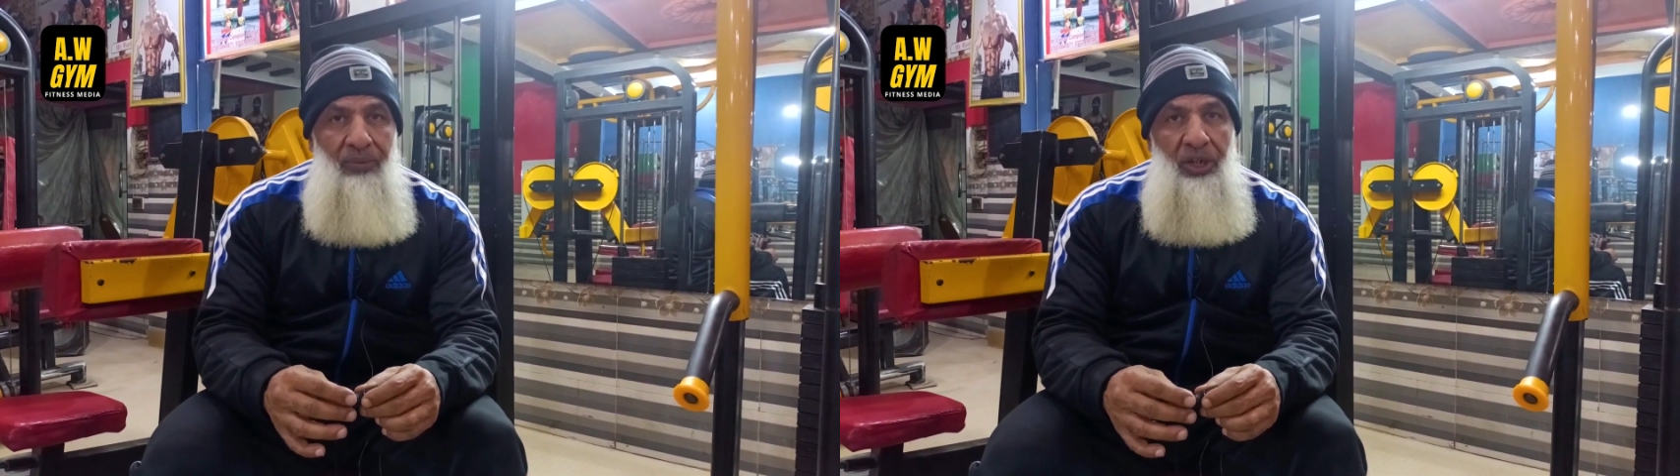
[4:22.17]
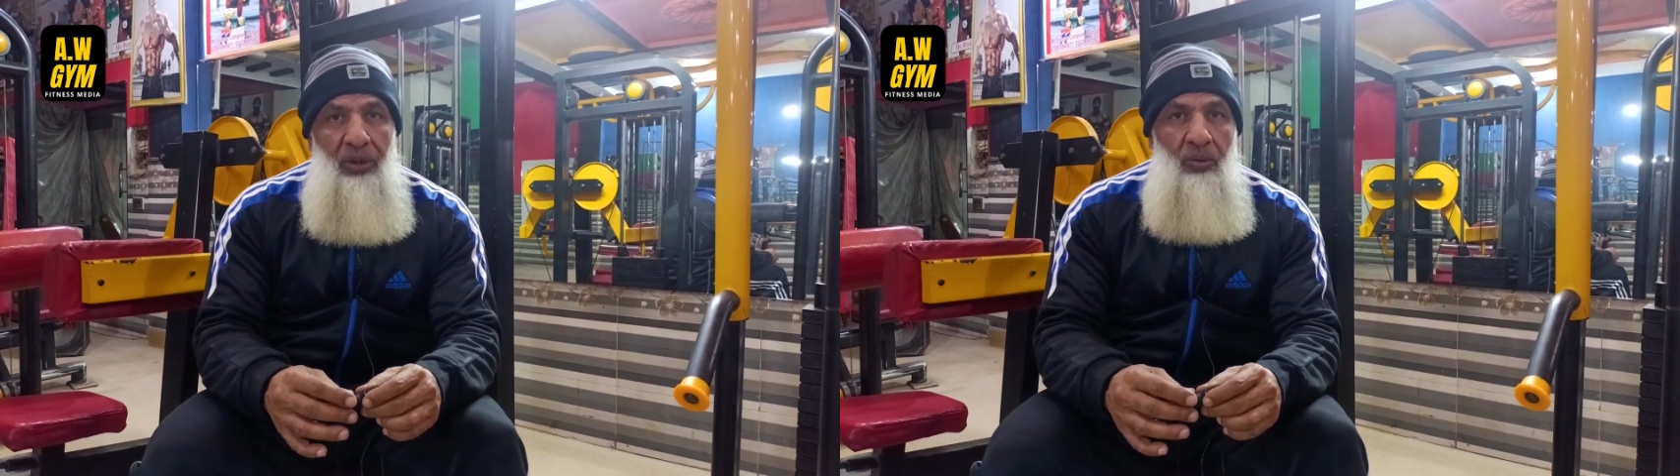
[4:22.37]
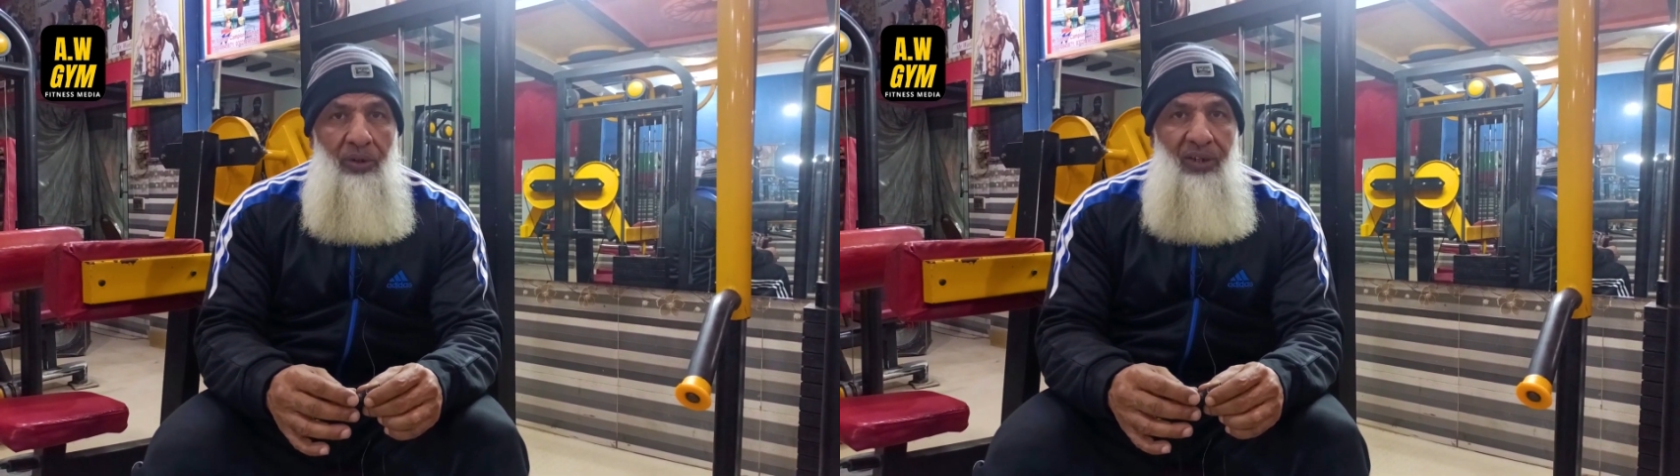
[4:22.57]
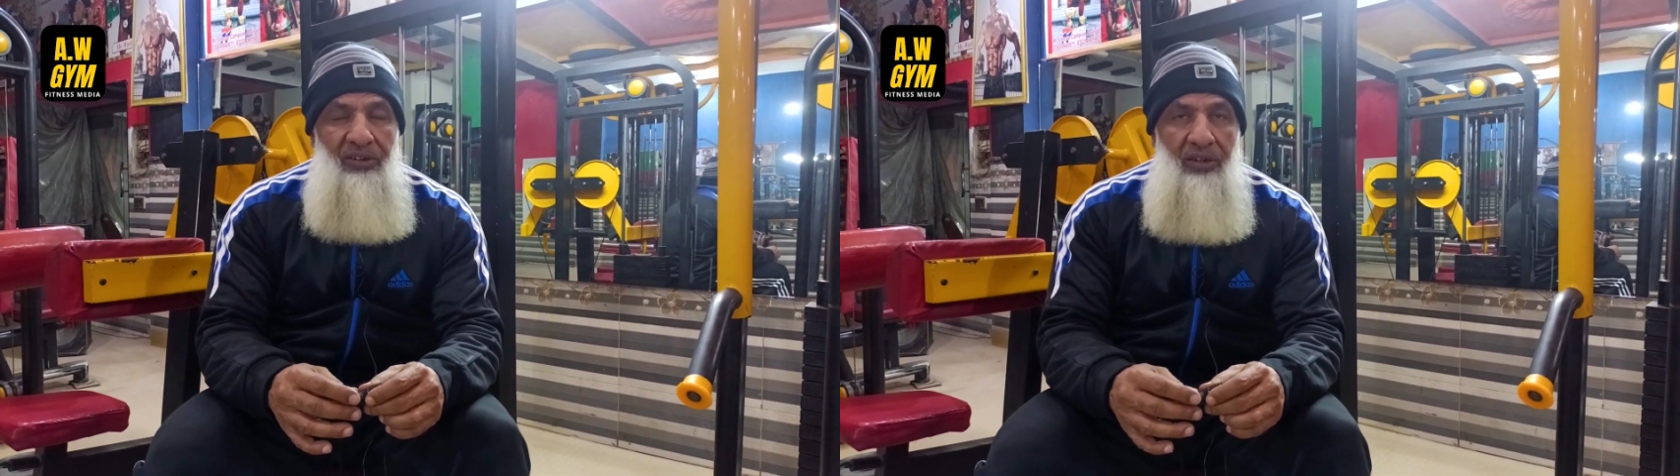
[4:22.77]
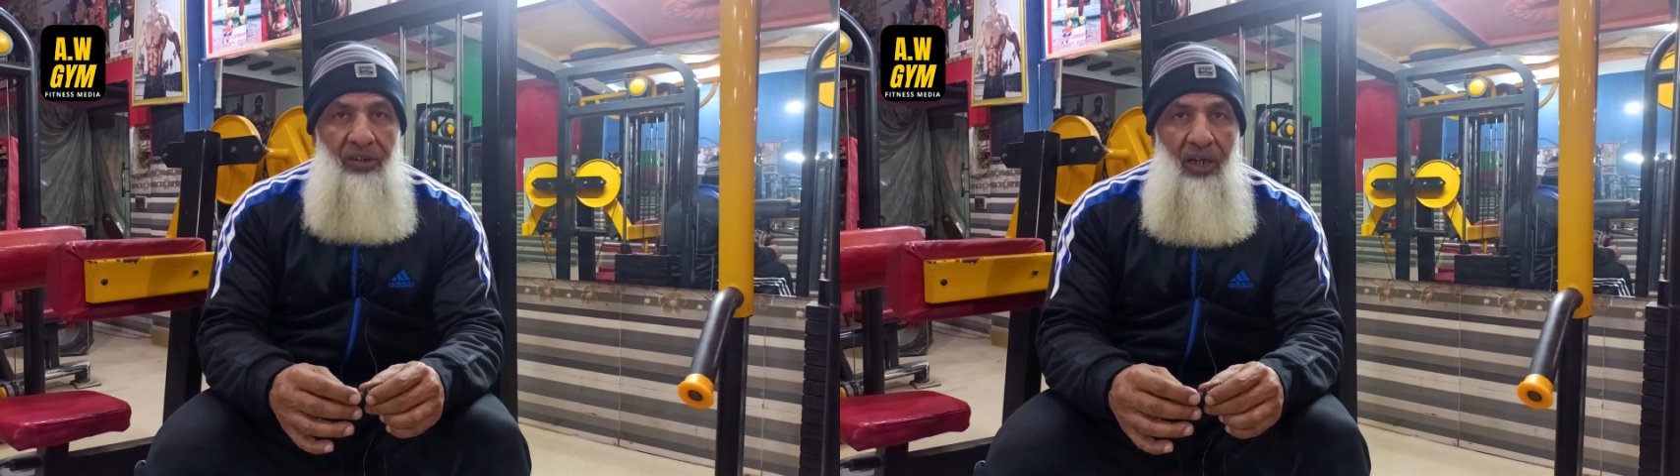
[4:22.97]
बंदे को करवा
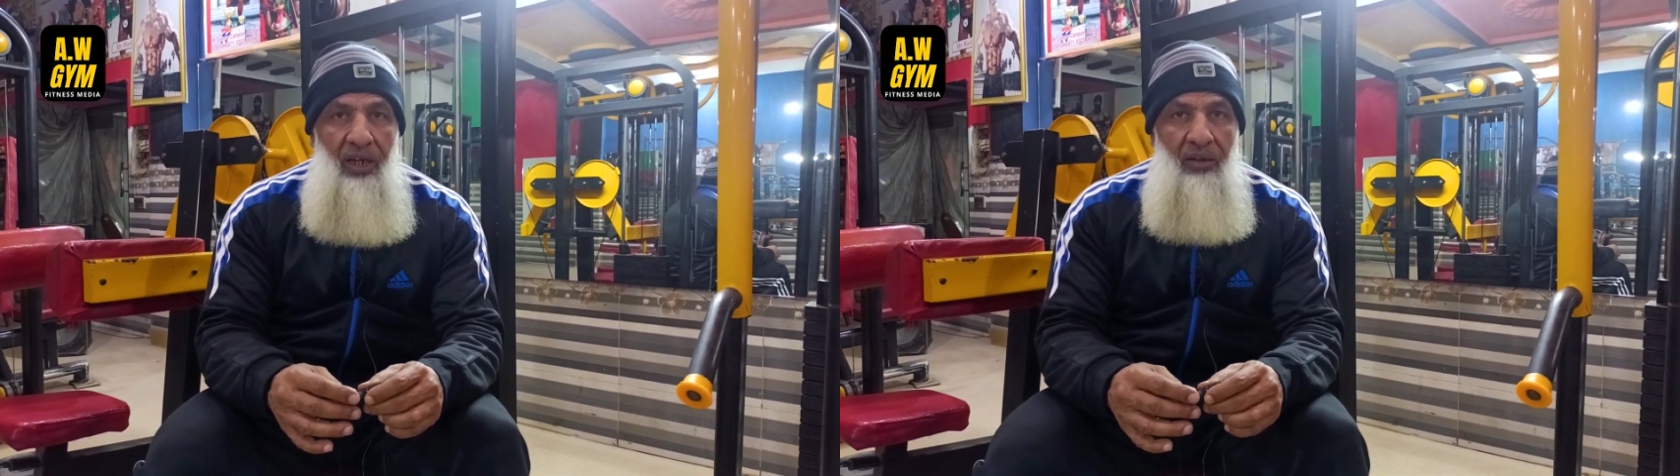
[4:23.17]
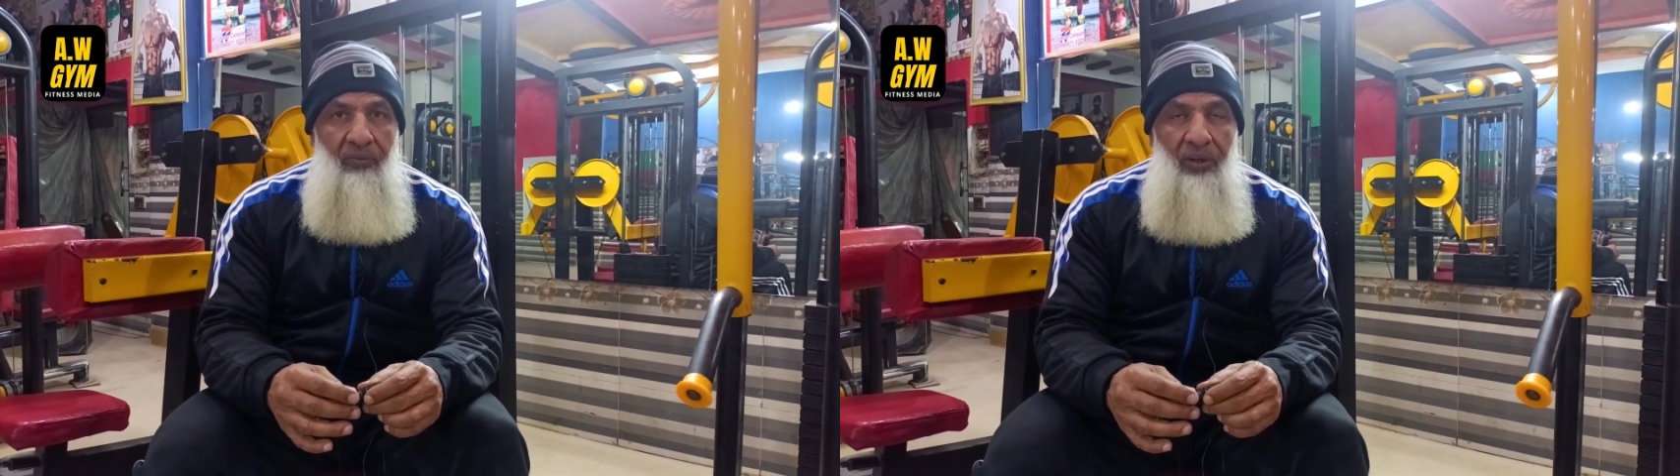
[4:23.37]
सकता है